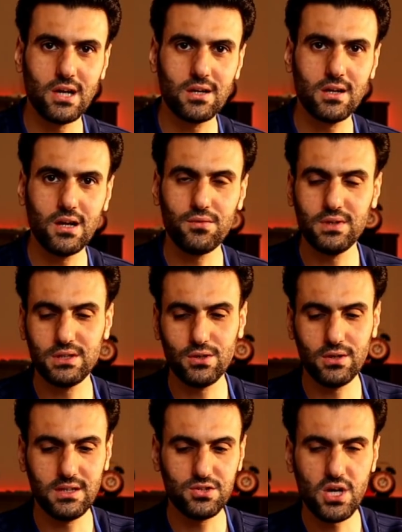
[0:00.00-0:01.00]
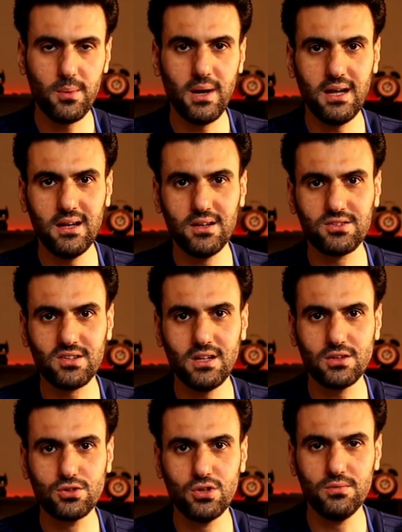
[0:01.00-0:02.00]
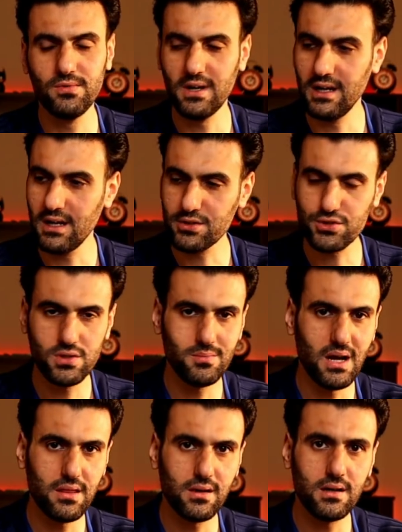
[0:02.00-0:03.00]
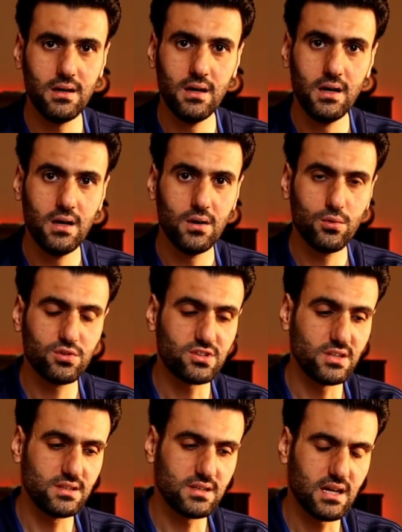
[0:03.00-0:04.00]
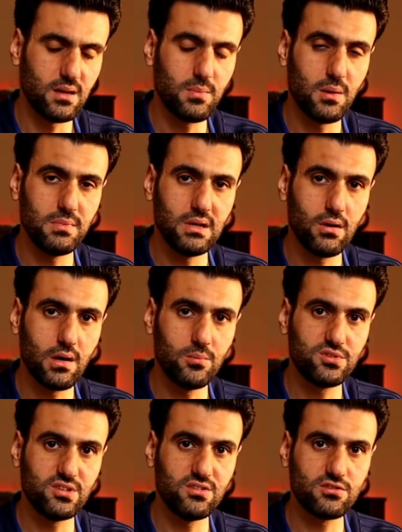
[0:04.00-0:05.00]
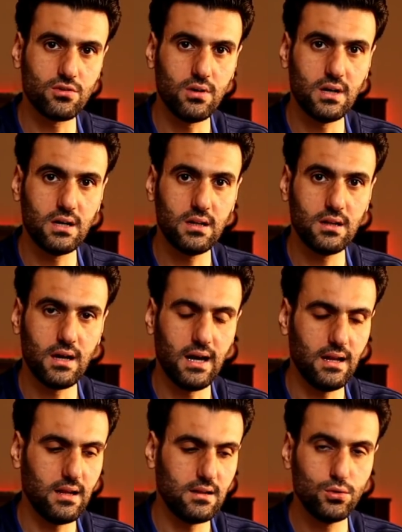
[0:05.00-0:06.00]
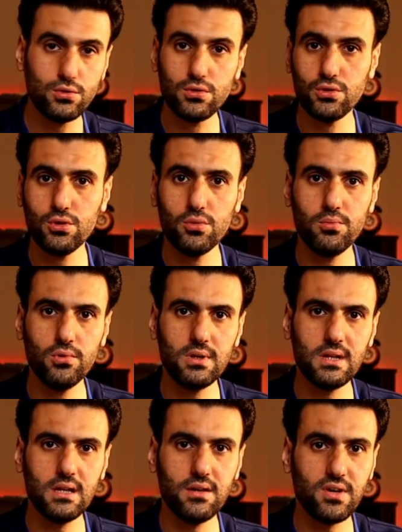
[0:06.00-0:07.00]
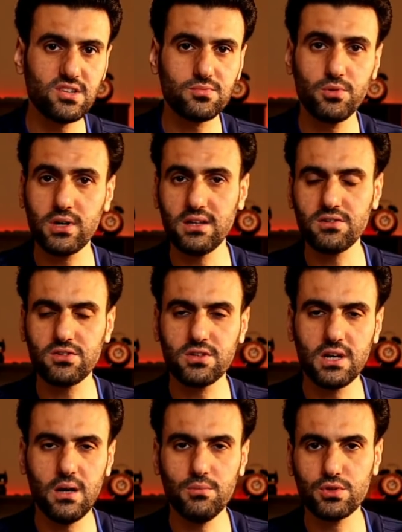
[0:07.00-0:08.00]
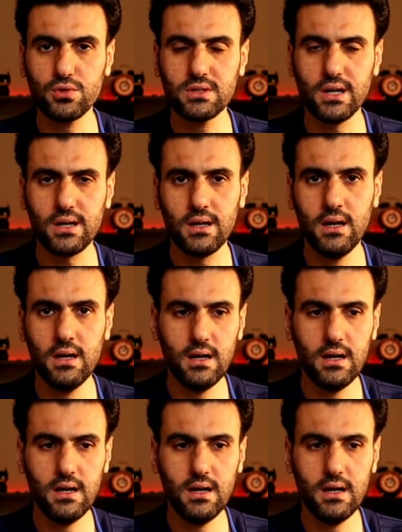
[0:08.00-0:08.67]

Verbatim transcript: تاخر فيديو الاجابه على اسئلتكم فارجو المعذره. وصلني تقريبا 150 سؤال على اليوتيوب والفيسبوك انستغرام وتويتر.